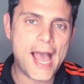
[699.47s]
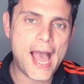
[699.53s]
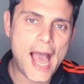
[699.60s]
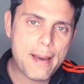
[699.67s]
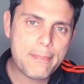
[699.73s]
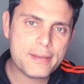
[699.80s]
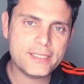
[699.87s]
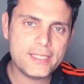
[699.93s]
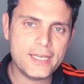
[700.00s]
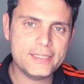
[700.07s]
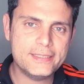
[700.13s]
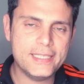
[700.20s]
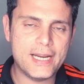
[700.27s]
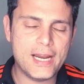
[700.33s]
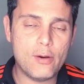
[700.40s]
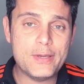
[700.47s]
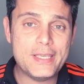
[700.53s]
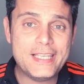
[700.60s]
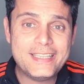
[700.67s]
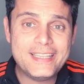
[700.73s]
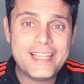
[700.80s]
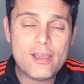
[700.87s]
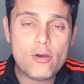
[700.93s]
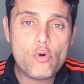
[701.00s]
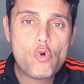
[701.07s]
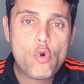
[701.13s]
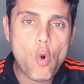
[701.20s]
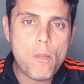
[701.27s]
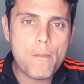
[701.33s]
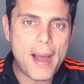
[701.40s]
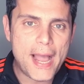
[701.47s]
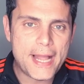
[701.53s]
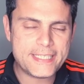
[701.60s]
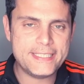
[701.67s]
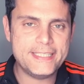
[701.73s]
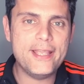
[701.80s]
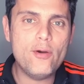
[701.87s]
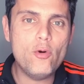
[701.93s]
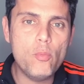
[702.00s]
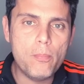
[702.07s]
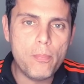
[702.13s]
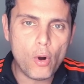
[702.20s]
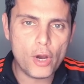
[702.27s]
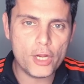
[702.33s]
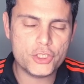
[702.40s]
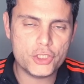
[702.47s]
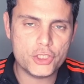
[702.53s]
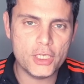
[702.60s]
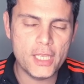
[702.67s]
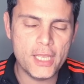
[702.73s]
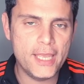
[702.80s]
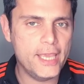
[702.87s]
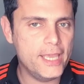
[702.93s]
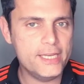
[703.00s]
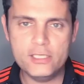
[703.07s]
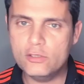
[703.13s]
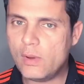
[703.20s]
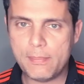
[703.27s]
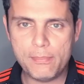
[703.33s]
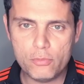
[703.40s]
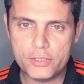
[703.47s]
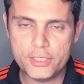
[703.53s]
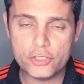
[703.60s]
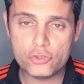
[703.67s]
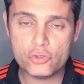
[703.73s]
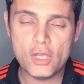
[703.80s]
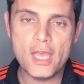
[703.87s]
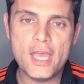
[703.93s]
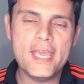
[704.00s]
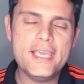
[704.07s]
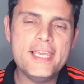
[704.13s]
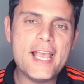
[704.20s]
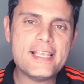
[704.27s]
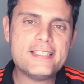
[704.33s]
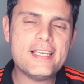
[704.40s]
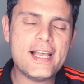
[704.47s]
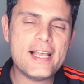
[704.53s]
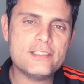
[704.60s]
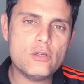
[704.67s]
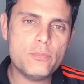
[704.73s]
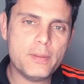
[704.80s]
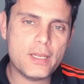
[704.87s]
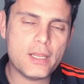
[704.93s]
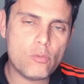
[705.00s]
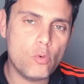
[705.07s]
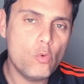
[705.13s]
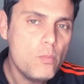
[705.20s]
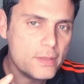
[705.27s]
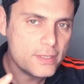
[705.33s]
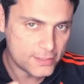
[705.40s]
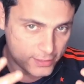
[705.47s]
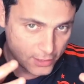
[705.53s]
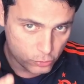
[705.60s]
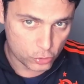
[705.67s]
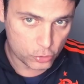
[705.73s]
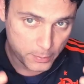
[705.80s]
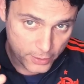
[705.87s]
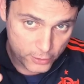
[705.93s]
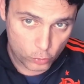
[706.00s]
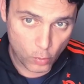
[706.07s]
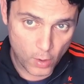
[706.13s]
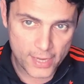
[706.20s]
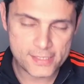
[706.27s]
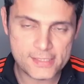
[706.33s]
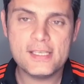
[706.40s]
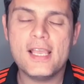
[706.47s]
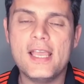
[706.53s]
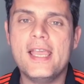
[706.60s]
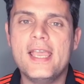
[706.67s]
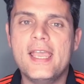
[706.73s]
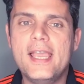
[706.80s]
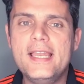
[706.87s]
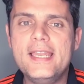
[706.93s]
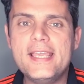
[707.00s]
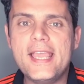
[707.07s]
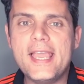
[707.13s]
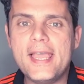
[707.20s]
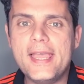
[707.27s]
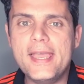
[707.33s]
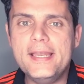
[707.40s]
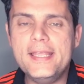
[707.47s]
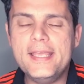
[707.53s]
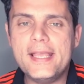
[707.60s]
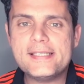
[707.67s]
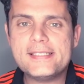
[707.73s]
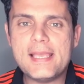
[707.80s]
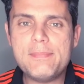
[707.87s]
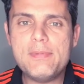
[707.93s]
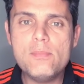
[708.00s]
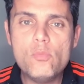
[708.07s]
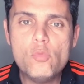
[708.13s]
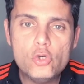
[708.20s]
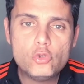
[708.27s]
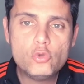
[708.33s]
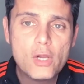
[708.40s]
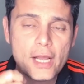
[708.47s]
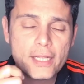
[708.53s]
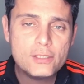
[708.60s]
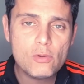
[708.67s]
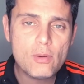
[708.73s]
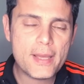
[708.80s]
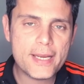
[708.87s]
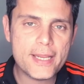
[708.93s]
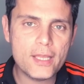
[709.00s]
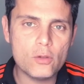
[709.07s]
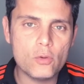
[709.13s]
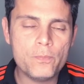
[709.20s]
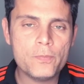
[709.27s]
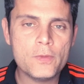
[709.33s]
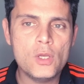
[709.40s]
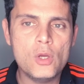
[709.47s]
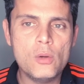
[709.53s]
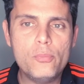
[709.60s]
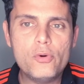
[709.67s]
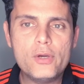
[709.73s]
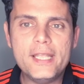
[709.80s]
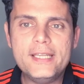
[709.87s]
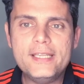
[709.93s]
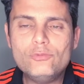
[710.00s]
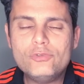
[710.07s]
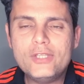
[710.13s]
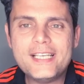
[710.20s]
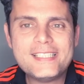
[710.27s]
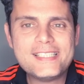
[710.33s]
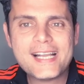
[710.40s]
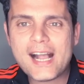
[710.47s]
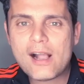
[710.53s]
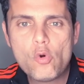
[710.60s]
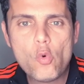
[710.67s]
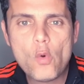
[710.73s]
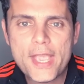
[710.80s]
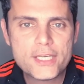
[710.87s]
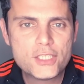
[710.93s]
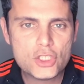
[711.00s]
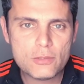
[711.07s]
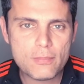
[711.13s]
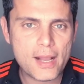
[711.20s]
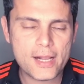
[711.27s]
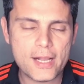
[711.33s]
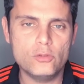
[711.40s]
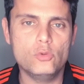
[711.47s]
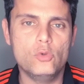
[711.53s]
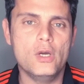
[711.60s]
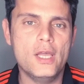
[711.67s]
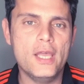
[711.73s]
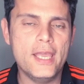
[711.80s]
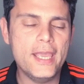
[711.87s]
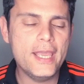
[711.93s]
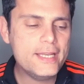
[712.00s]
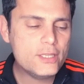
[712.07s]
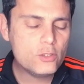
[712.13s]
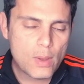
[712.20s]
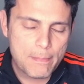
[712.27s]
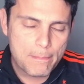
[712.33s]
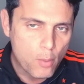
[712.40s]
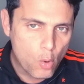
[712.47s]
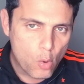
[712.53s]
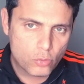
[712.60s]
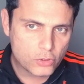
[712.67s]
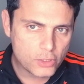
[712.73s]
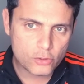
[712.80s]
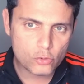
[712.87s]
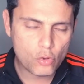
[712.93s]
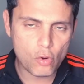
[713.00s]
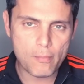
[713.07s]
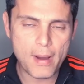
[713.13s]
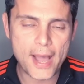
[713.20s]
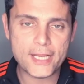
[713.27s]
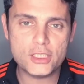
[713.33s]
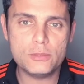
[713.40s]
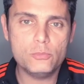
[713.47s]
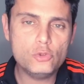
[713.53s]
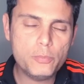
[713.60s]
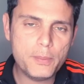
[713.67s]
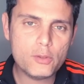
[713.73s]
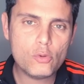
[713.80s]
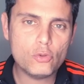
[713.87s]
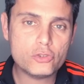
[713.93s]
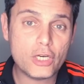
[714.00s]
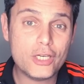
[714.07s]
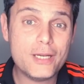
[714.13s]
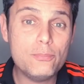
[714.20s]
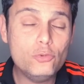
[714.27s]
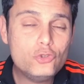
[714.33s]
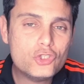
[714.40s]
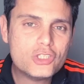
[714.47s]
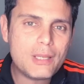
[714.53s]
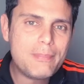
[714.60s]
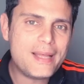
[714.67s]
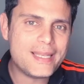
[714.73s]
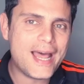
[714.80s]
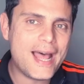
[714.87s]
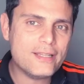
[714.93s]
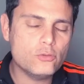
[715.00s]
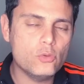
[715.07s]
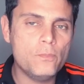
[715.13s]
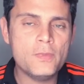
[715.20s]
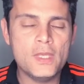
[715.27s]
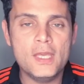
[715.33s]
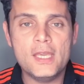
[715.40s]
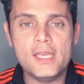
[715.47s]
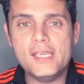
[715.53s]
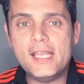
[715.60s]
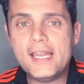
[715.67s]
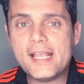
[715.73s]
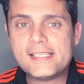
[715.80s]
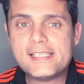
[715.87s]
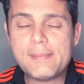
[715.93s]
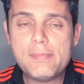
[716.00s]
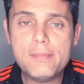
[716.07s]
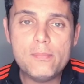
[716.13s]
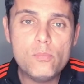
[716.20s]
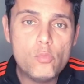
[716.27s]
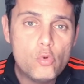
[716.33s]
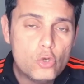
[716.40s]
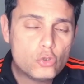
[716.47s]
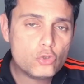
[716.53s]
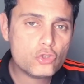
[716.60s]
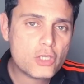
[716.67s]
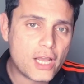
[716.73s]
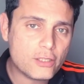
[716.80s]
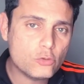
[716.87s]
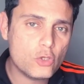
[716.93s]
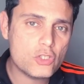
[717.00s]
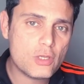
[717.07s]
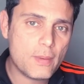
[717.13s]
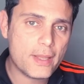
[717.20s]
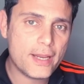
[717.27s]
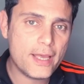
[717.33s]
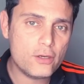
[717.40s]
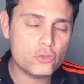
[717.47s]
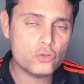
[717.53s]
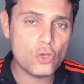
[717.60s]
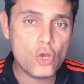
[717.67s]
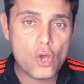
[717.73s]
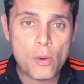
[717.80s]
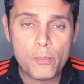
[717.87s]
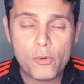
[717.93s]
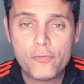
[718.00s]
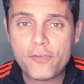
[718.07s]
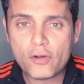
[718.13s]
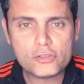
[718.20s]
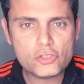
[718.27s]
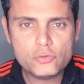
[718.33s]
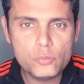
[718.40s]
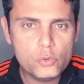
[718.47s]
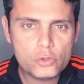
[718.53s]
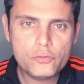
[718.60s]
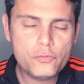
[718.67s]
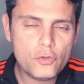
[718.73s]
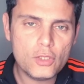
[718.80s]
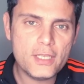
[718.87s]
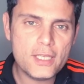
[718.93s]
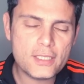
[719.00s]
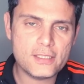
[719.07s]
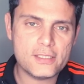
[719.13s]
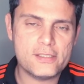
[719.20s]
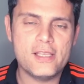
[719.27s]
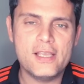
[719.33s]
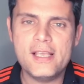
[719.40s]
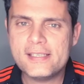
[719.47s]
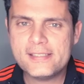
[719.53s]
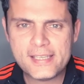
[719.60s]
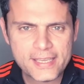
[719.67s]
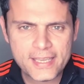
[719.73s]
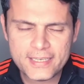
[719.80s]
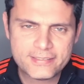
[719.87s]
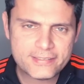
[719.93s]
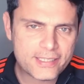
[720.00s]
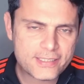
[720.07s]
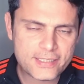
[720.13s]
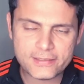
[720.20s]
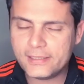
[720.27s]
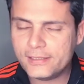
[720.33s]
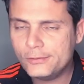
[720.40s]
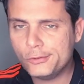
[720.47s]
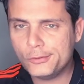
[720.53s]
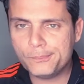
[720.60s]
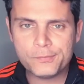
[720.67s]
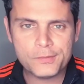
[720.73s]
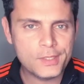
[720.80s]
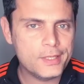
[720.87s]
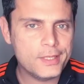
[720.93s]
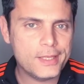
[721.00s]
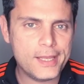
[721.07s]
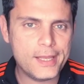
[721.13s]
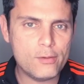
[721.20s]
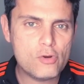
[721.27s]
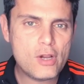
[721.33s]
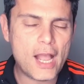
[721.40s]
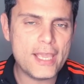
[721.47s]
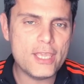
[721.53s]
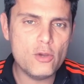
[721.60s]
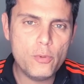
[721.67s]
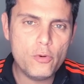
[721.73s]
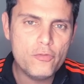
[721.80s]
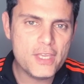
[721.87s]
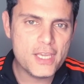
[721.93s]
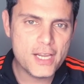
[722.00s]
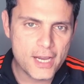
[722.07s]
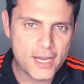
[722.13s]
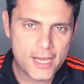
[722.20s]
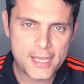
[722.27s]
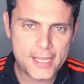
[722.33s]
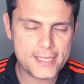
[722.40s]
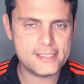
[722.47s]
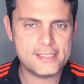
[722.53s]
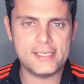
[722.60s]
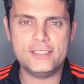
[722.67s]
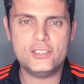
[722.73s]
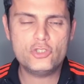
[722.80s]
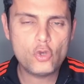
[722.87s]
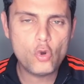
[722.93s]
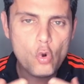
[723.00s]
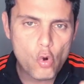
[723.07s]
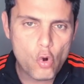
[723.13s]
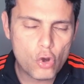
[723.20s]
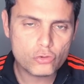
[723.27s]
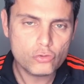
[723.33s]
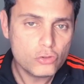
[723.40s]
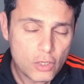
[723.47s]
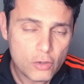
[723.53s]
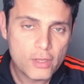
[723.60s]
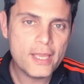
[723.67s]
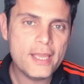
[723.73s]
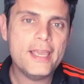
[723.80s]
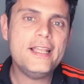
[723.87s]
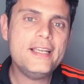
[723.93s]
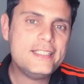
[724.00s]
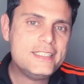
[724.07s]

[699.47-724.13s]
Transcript: abra na lateral e dê o combate, dê o bote, ele não é bom nisso. E essa é a razão pela, uma das razões pelas quais ele, ele recebe muito cartão amarelo. Porque ele não tem esse cacuete de marcador. Ele não é bom dando combate, muito pelo contrário, ele é muito estabanado. E ele recebe muitos cartões amarelos por faltas muito violentas, sem que ele esteja dando é, um carrinho por vingança, desconto. Não, ele